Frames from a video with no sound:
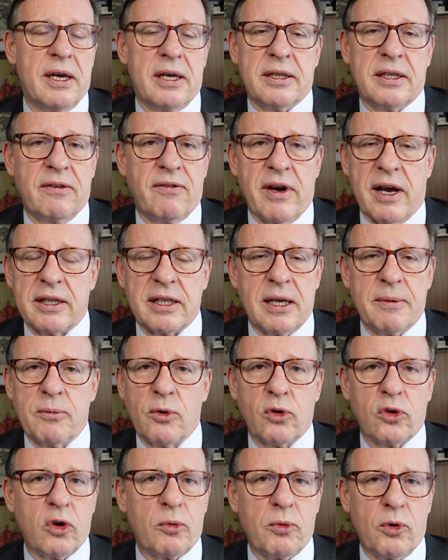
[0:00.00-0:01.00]
die werden im
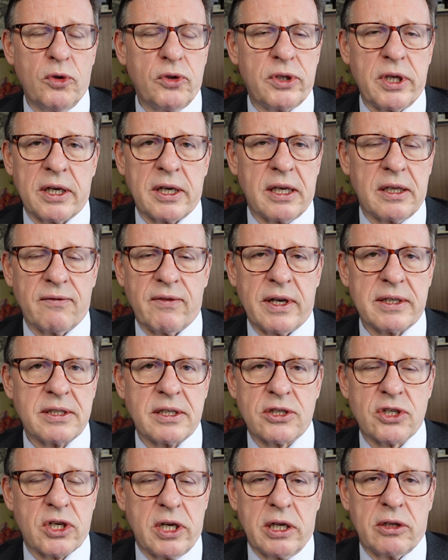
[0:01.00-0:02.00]
Grunde genommen untergehen, weil sie
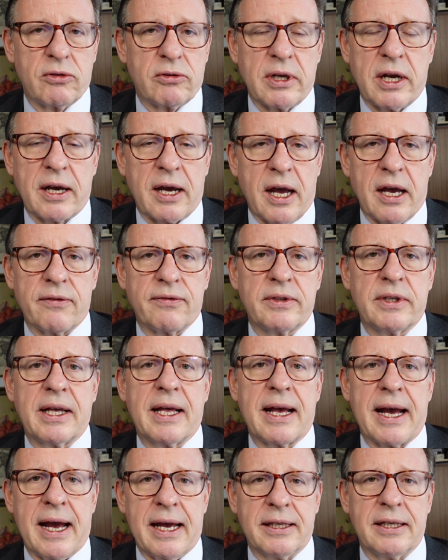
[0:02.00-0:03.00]
schlicht und ergreifend
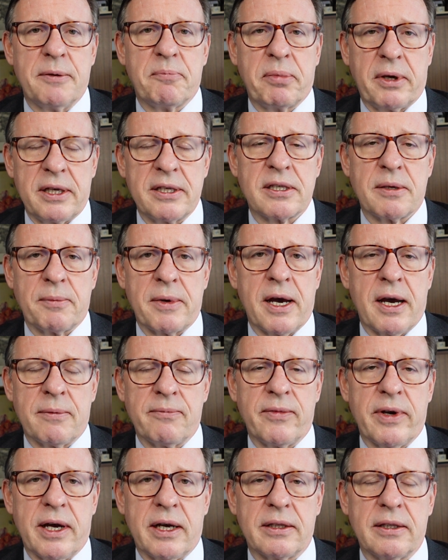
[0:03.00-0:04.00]
keine Priester mehr
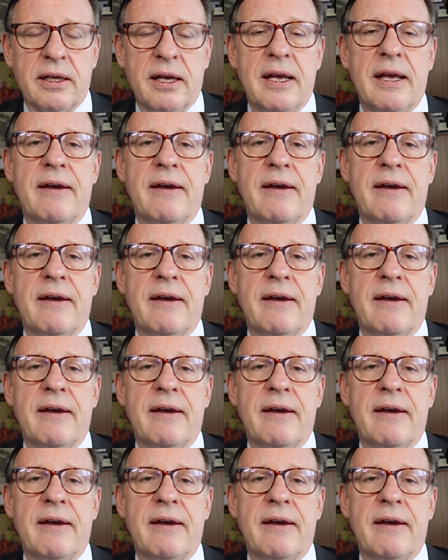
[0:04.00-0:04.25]
haben werden.